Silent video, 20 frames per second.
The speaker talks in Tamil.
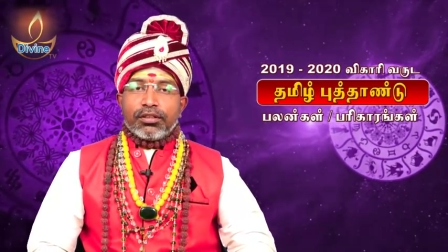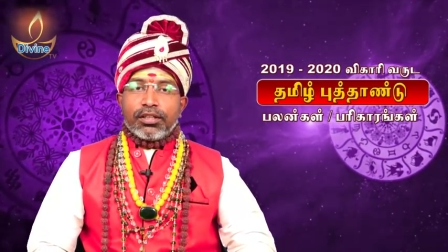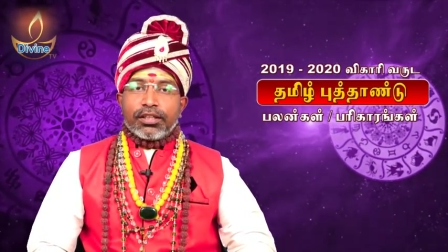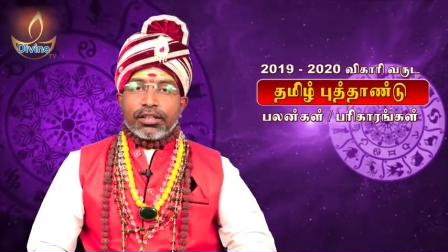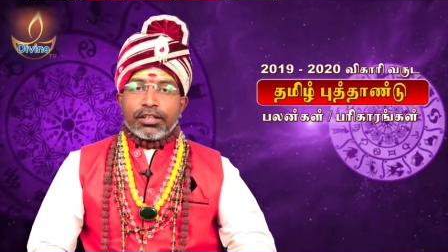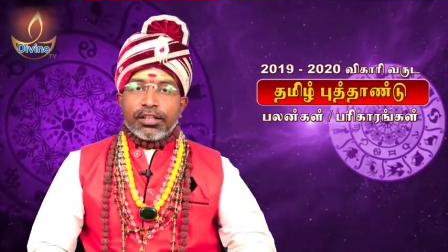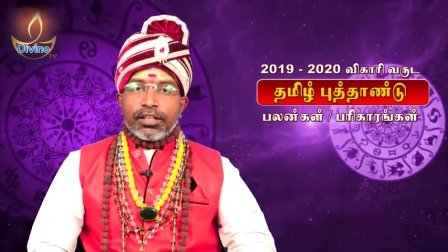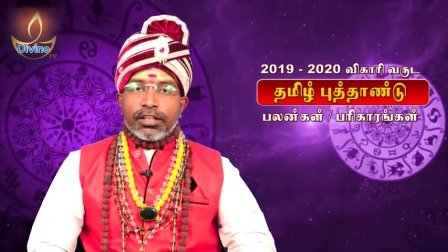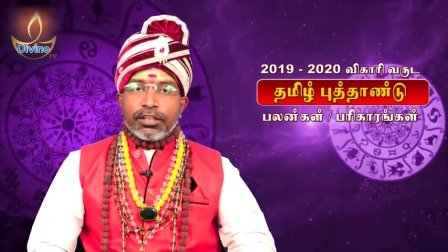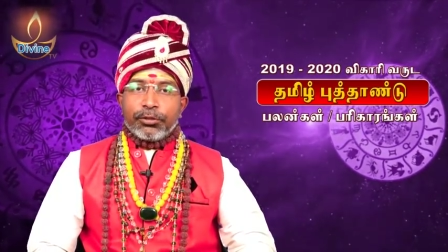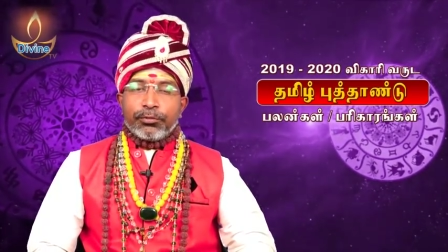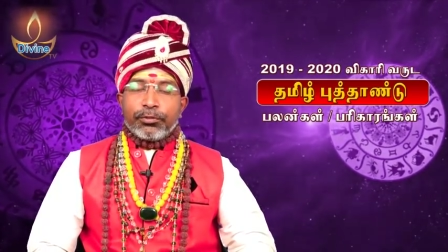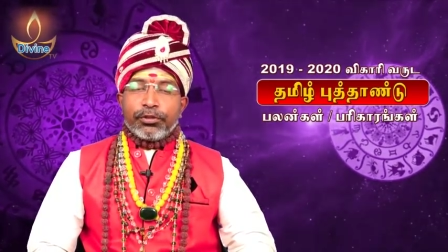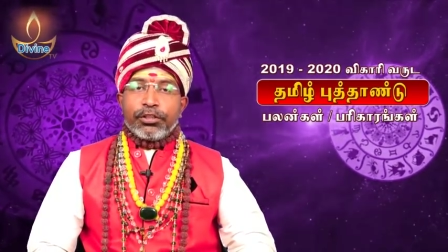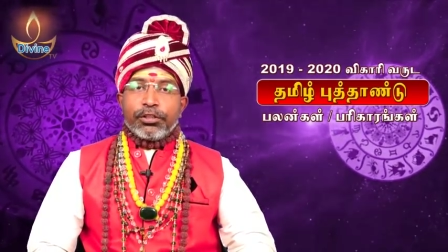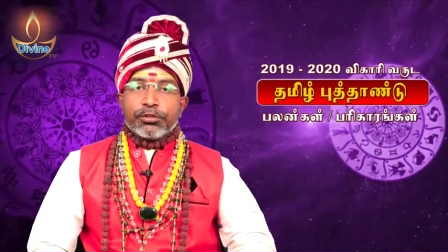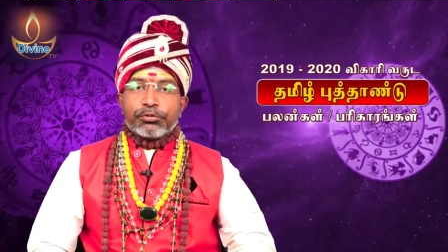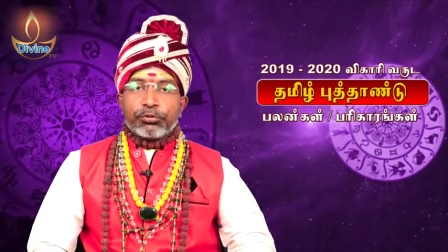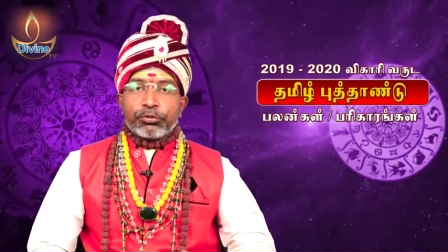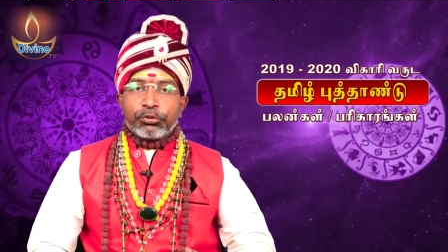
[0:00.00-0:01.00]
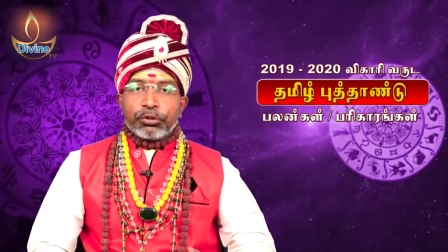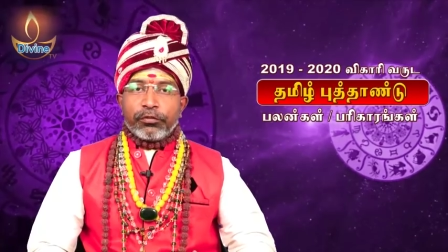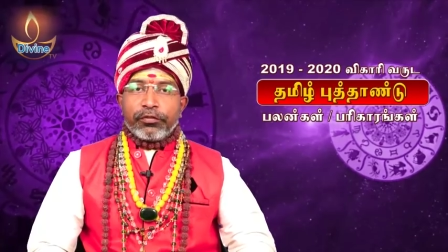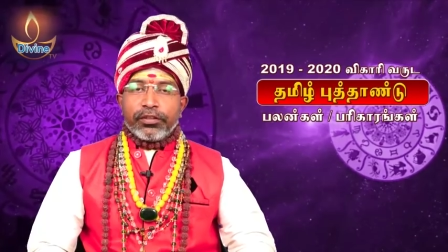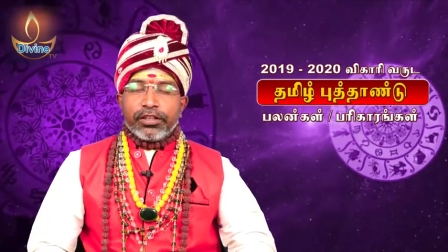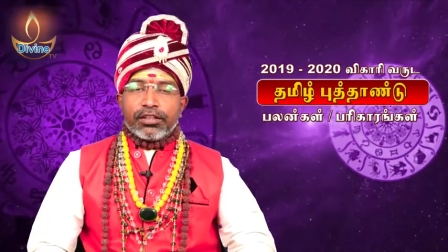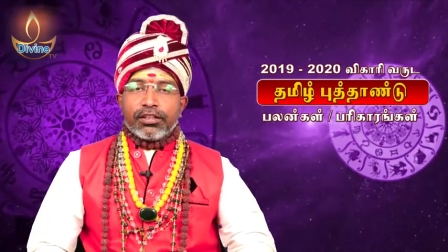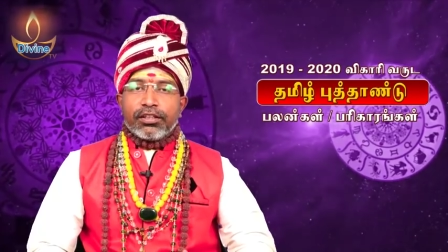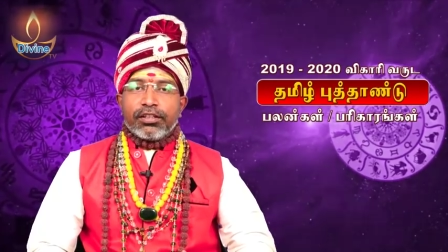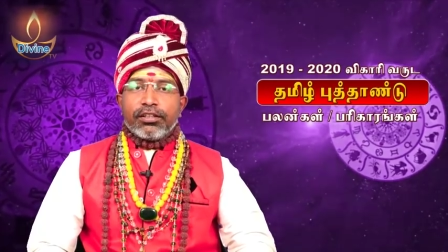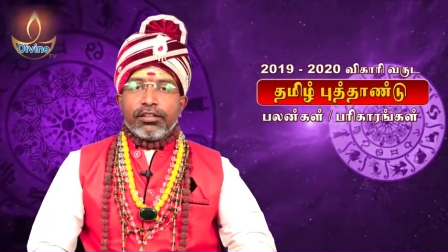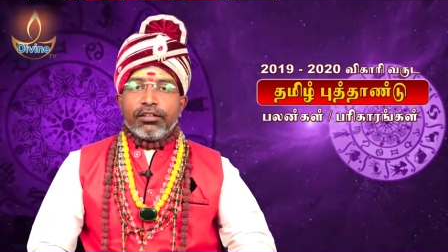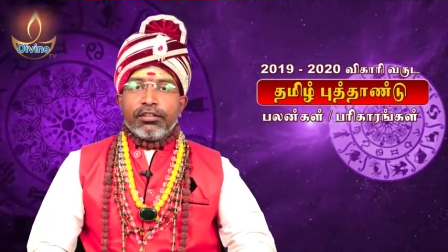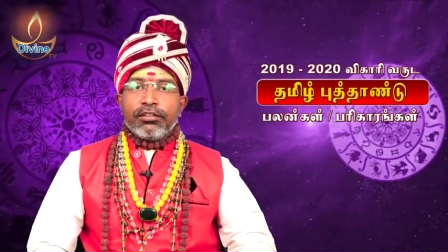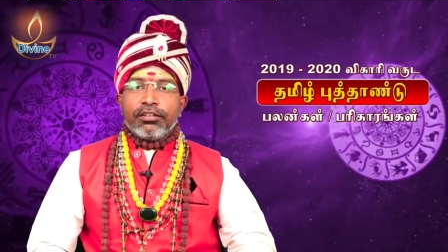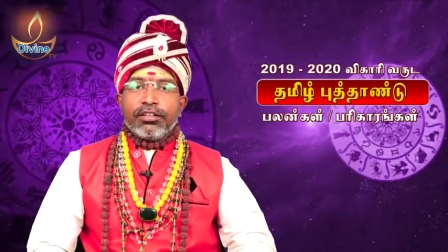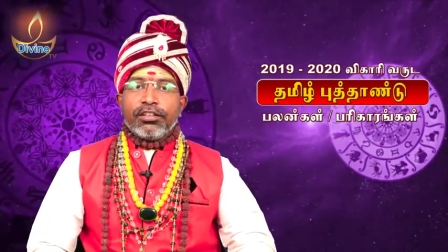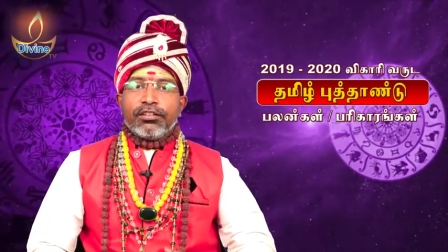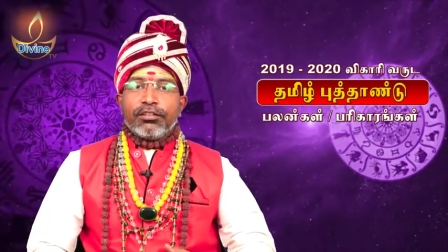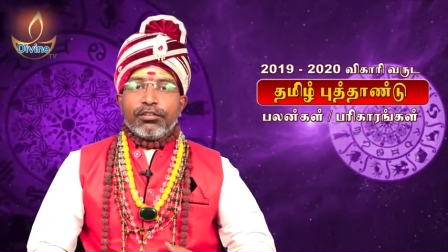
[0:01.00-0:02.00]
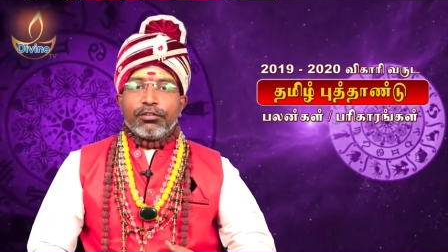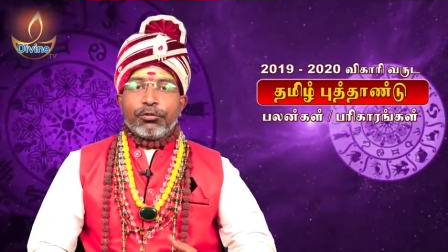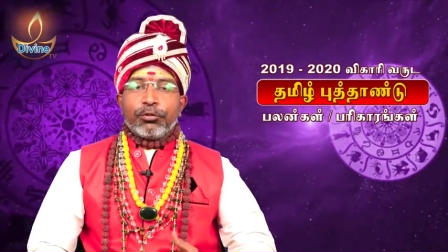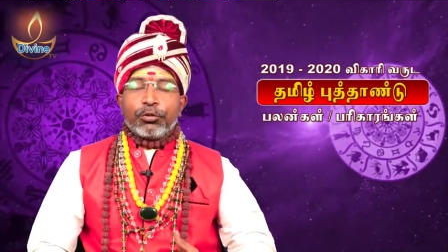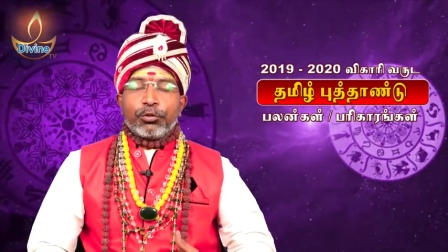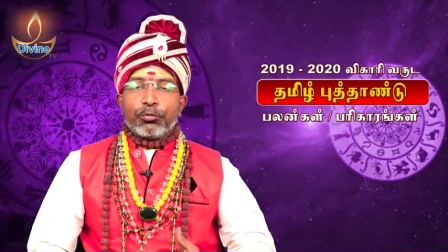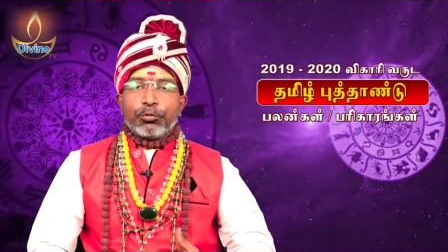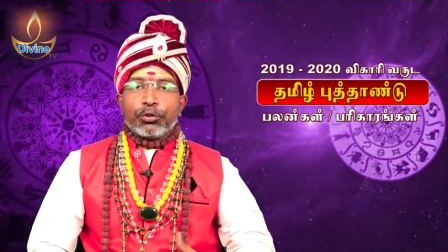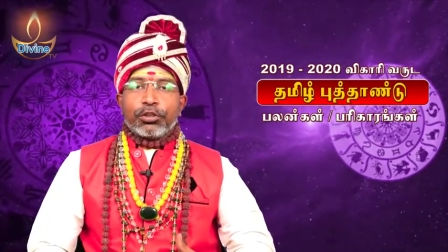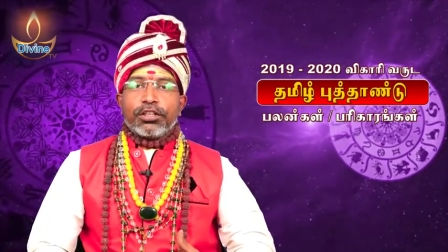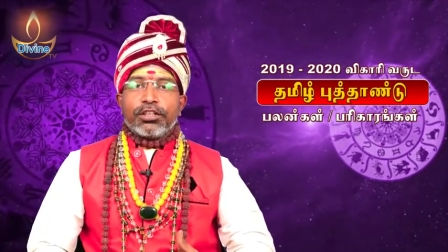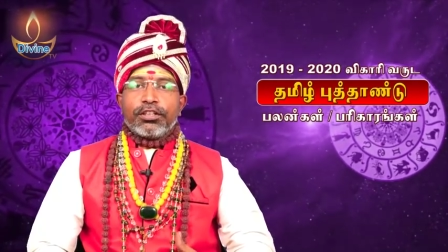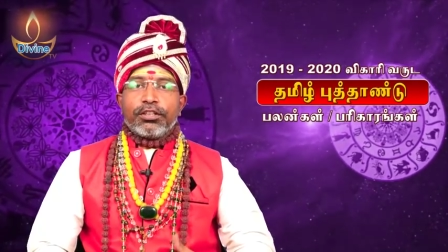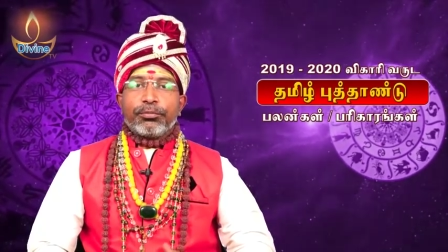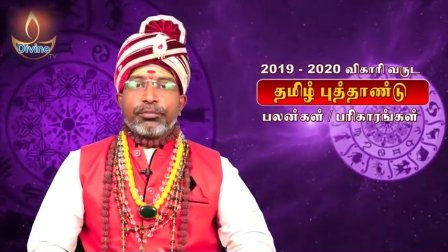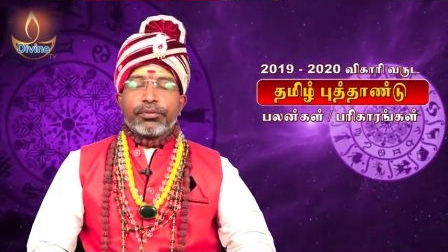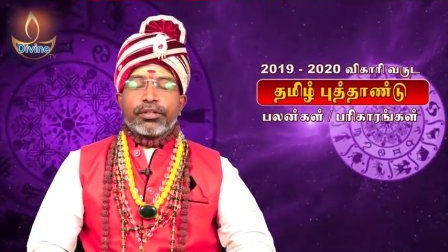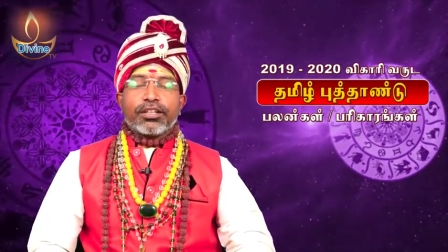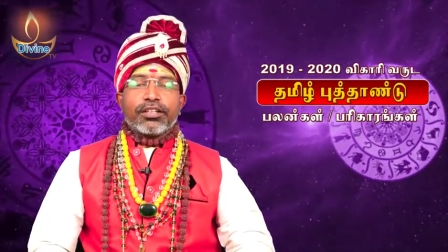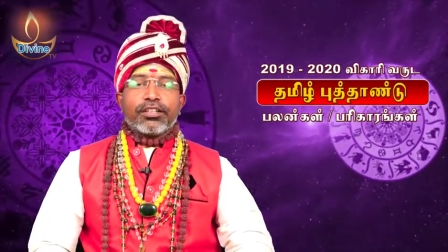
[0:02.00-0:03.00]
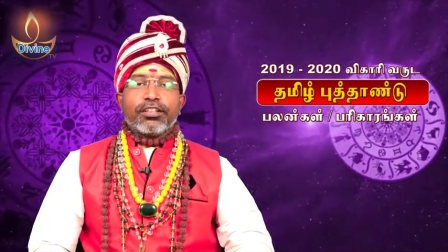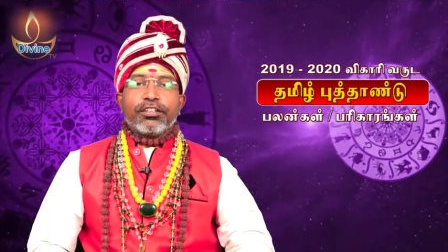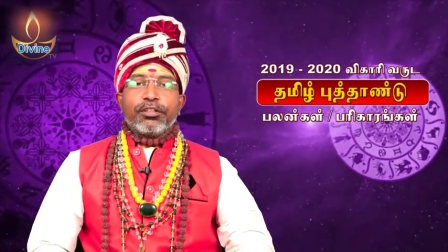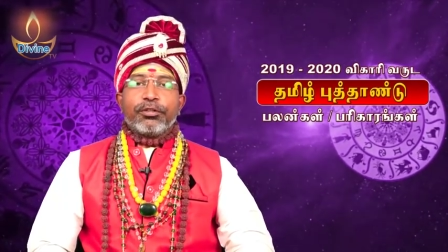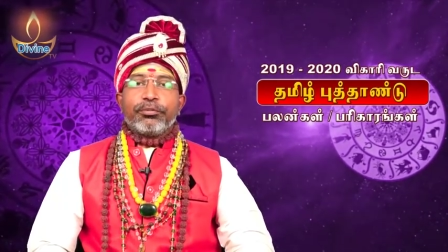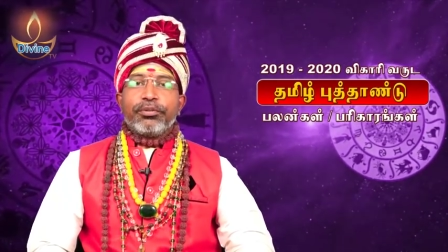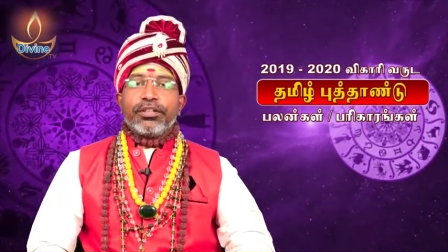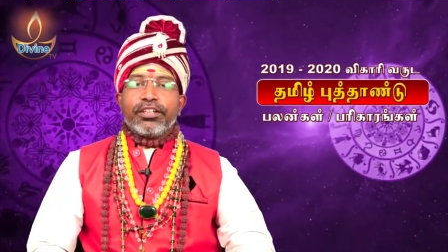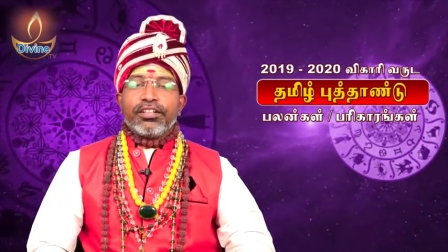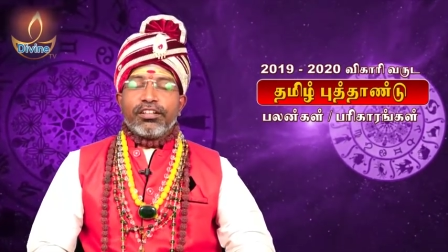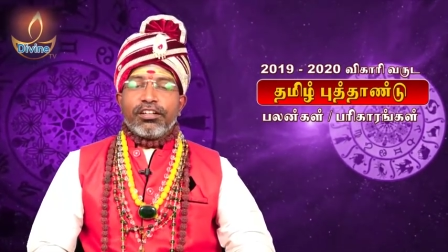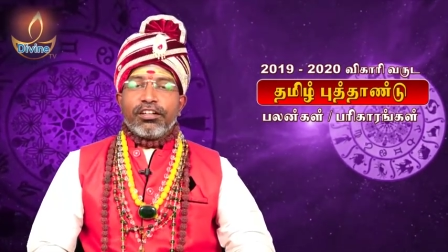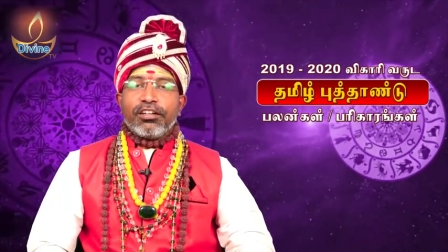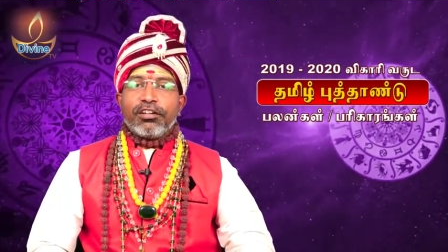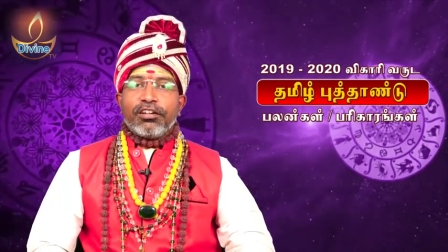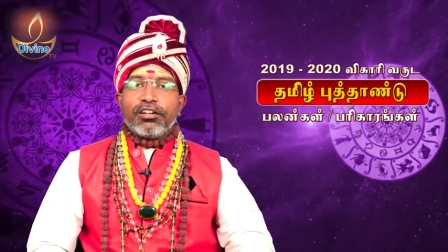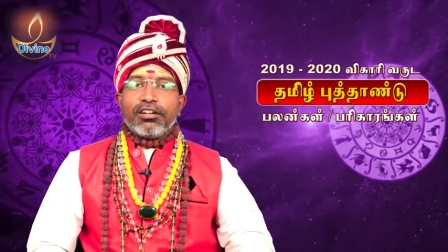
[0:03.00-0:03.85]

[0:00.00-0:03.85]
லக்னாதிபதி சொந்த வீட்டில் இருந்து ஒரு புத்தாண்டு பிறக்குது அப்படின்னா